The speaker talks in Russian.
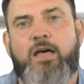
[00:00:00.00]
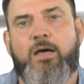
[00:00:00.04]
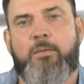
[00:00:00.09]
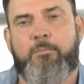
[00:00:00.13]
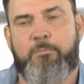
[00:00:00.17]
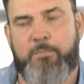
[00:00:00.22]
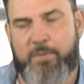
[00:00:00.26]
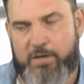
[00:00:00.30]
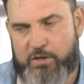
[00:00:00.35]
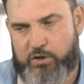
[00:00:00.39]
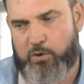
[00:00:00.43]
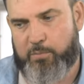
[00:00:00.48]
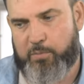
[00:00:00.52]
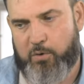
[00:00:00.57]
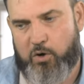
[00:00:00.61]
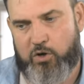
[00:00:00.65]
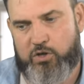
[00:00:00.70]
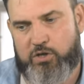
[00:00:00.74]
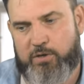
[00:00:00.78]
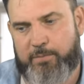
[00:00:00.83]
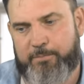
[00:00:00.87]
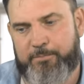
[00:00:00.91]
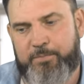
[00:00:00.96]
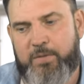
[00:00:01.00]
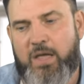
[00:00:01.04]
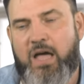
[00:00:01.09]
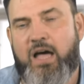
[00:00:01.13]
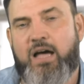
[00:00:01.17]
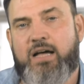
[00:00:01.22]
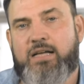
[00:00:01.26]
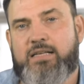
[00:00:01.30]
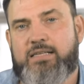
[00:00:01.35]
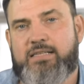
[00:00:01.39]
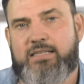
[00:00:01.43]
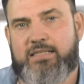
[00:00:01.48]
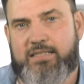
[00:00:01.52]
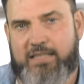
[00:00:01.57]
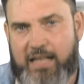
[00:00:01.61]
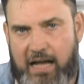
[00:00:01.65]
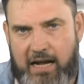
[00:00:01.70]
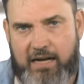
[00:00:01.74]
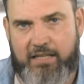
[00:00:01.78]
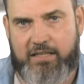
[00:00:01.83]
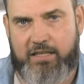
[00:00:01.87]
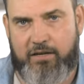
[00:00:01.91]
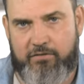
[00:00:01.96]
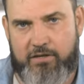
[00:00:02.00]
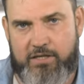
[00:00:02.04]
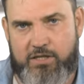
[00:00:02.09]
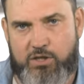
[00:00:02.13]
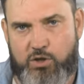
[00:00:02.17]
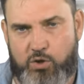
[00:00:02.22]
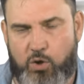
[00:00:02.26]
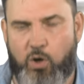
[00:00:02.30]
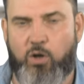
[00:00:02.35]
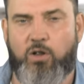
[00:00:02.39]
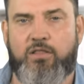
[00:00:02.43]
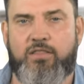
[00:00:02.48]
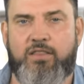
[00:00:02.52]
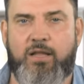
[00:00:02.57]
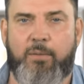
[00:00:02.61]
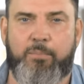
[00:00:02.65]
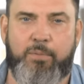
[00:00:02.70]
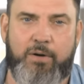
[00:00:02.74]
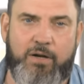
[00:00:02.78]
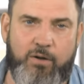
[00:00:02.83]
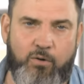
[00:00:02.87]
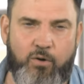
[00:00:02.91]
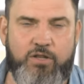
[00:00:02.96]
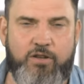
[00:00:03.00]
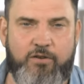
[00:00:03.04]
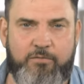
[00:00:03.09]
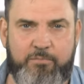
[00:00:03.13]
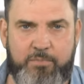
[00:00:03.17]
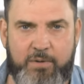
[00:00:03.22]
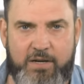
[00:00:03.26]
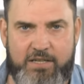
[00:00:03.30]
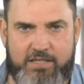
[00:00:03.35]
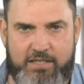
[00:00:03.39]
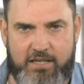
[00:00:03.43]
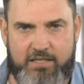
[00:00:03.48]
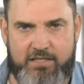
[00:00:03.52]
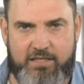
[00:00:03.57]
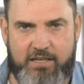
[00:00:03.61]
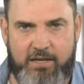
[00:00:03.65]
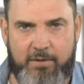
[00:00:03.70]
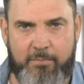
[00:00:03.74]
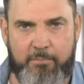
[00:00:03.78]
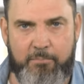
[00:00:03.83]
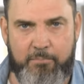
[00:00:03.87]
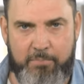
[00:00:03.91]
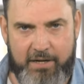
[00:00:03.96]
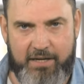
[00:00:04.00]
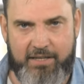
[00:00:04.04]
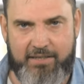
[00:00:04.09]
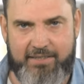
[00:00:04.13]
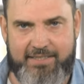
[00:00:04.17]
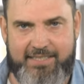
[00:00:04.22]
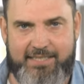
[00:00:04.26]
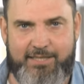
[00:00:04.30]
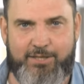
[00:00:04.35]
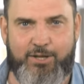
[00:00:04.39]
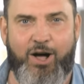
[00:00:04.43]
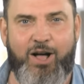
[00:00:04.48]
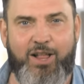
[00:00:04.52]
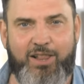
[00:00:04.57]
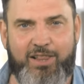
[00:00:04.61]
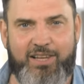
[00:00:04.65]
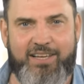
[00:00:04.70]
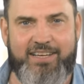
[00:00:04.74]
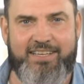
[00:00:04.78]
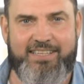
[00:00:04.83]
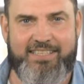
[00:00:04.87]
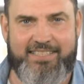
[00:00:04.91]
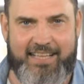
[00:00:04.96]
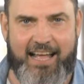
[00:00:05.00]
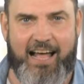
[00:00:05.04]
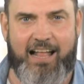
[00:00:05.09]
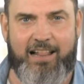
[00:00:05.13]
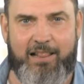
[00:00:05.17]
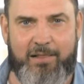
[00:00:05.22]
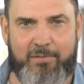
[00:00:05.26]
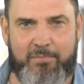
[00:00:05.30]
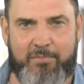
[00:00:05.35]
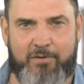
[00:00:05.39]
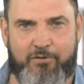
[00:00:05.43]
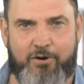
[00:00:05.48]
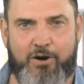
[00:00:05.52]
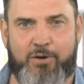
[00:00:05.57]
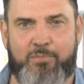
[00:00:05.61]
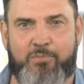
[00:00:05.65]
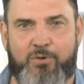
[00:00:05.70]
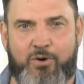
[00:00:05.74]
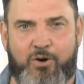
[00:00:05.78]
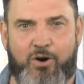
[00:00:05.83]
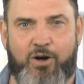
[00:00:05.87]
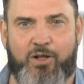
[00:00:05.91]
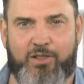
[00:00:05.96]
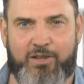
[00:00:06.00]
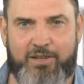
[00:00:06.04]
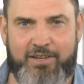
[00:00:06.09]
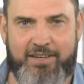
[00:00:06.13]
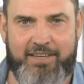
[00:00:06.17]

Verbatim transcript: Между прочим. Стартовый стол на полигоне в Плесецке. Был стол, стал вормхолл,